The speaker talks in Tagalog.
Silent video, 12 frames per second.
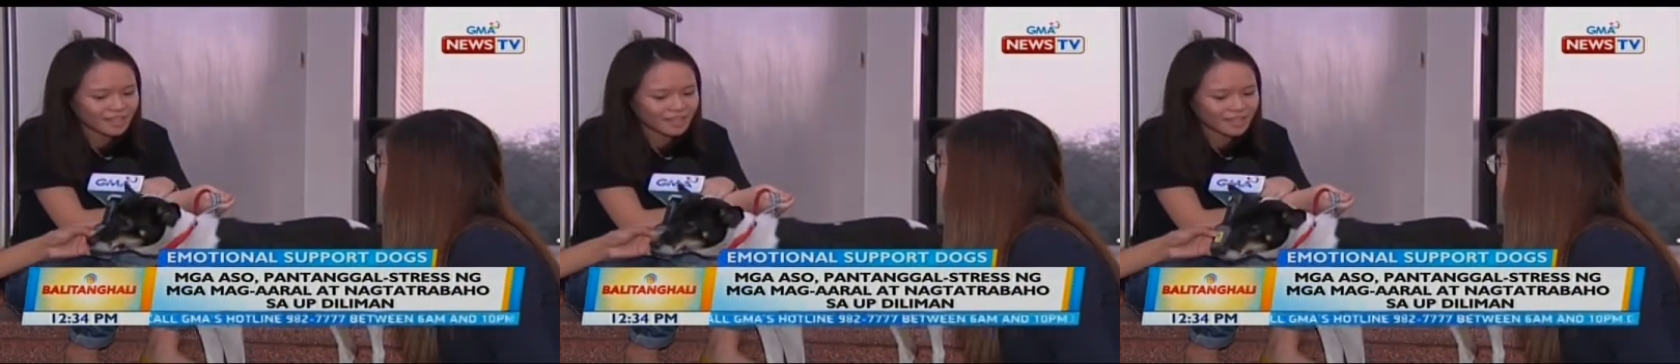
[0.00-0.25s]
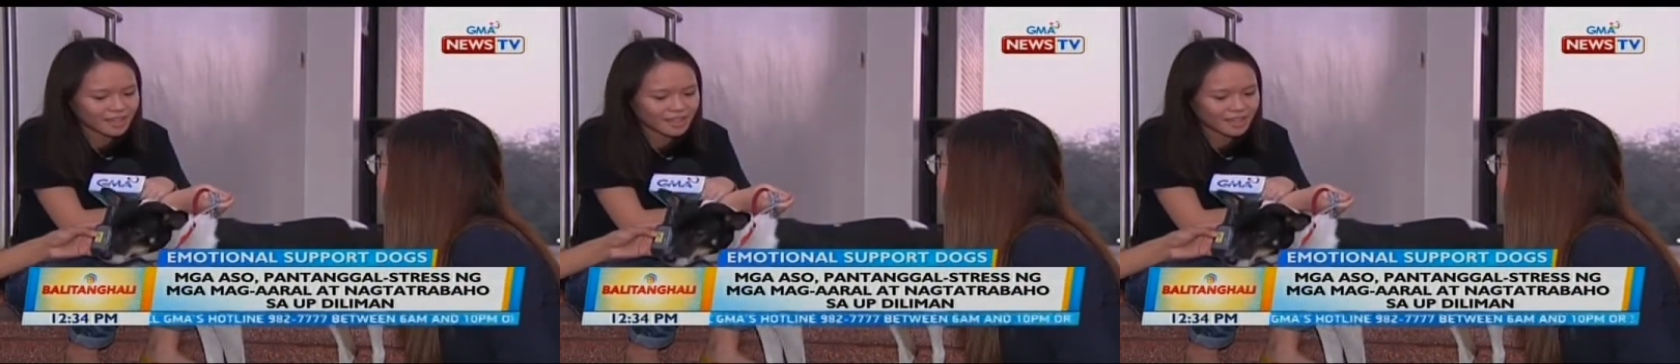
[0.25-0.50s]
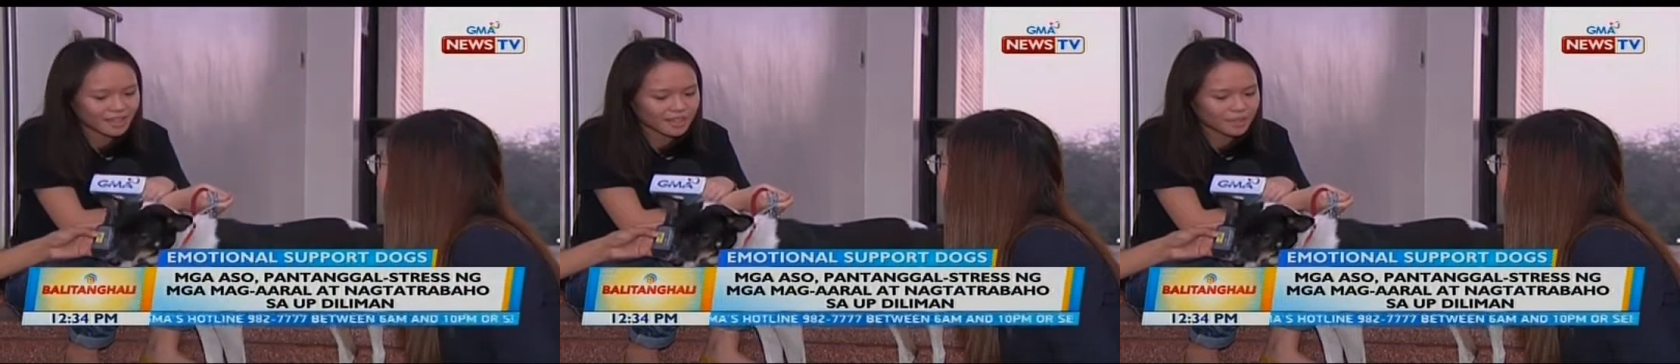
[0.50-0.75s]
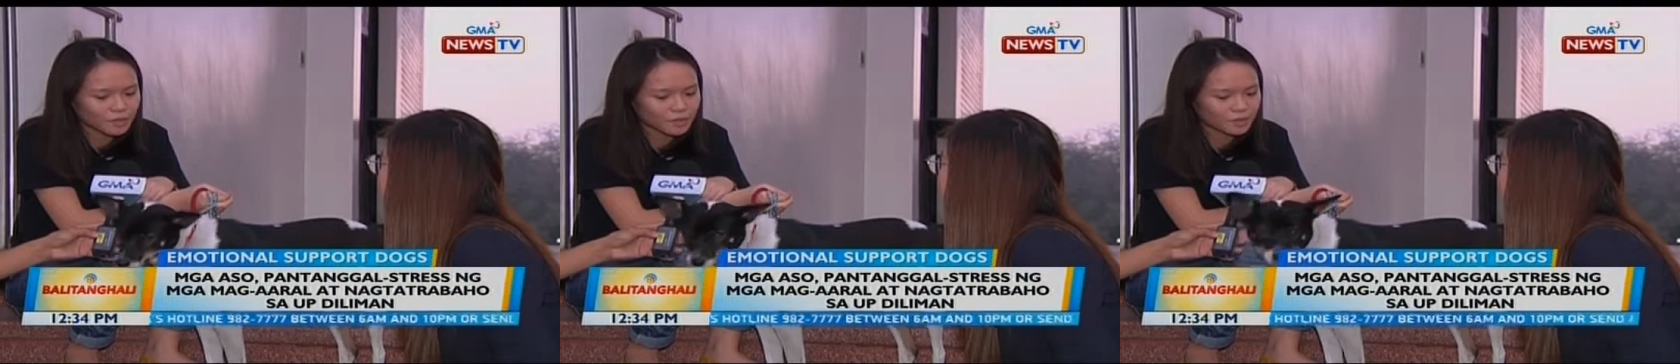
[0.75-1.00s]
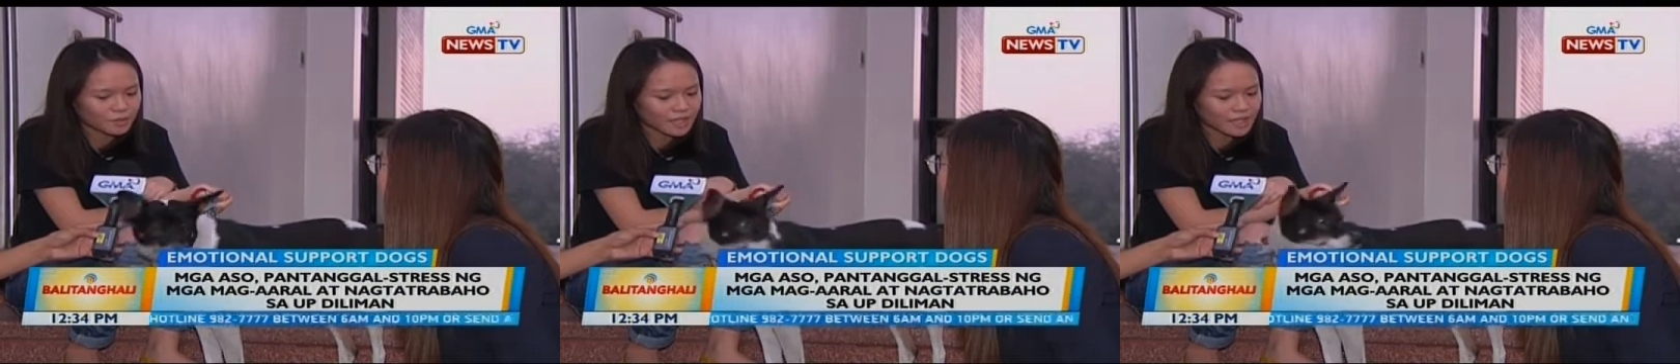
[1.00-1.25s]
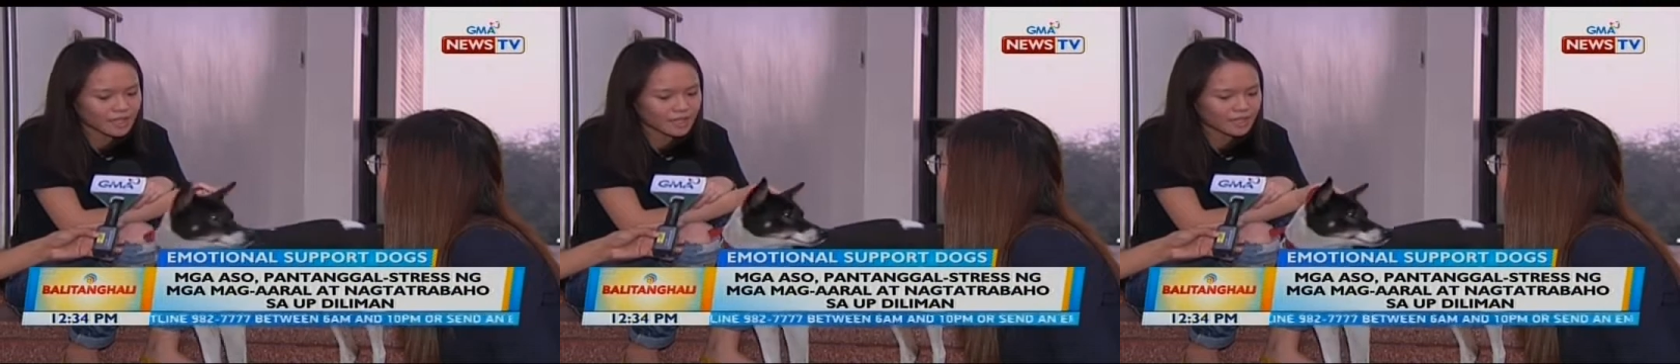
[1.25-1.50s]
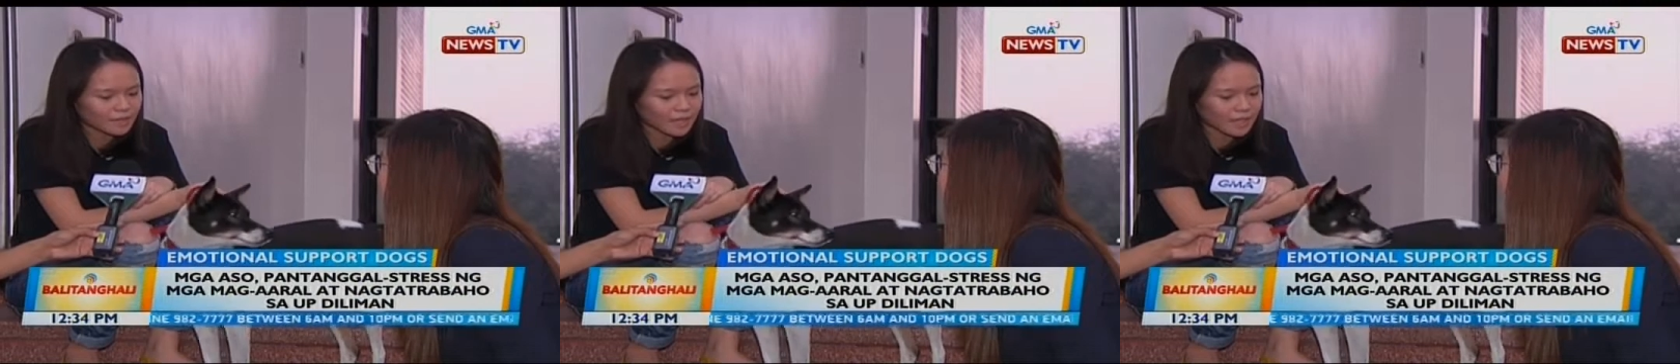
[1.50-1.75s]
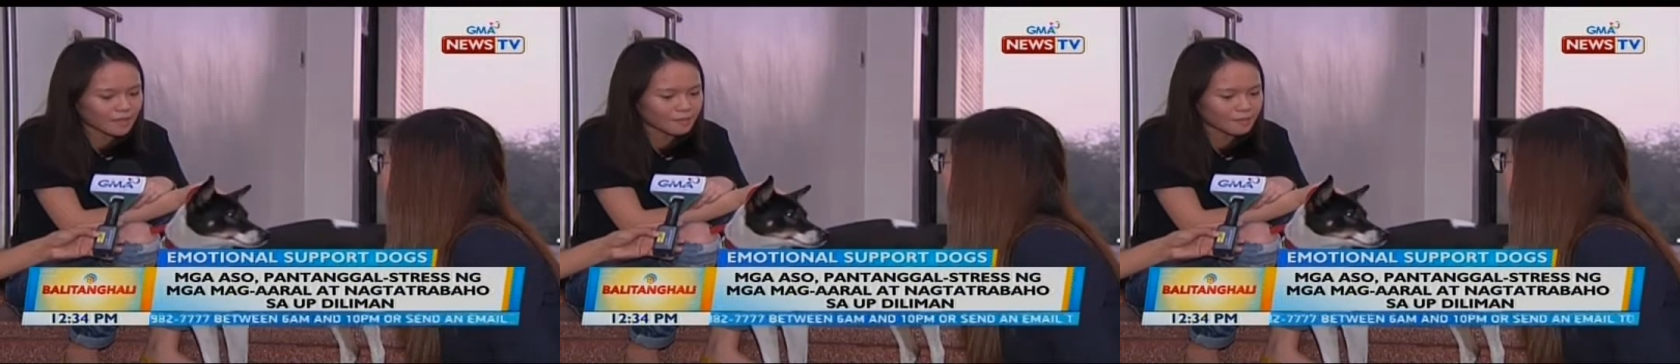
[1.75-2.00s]
na yung feeling
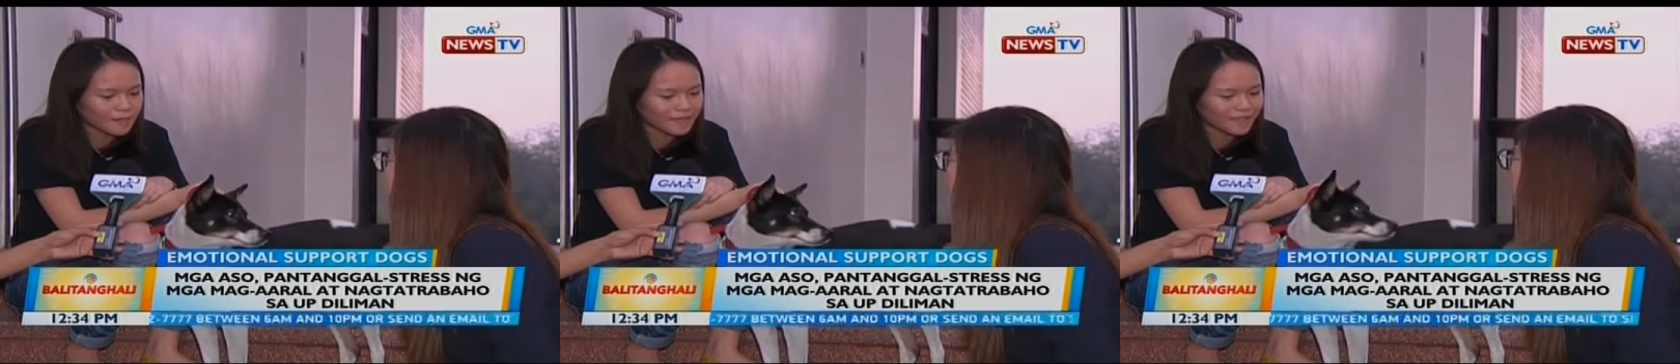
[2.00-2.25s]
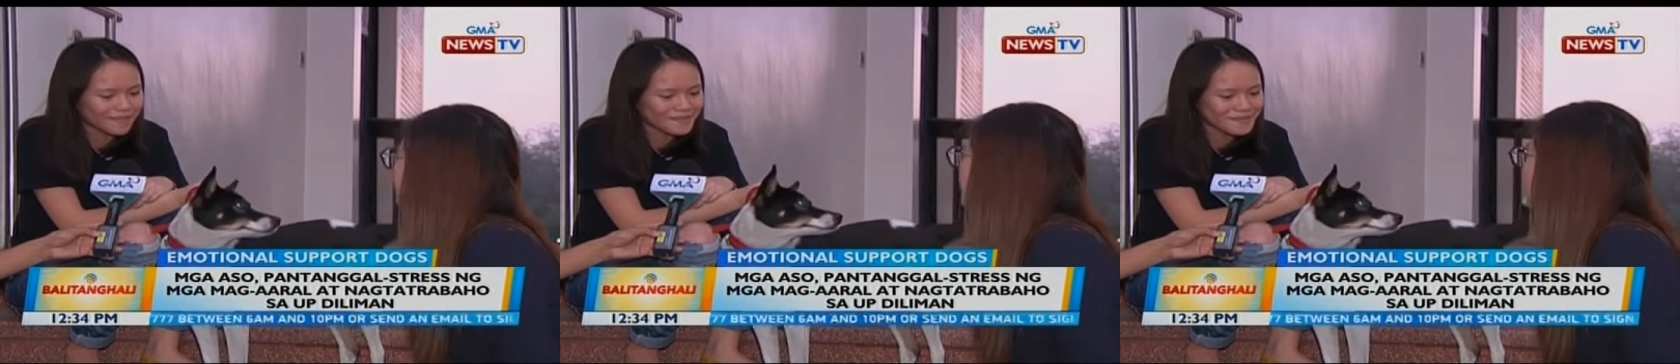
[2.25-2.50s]
na may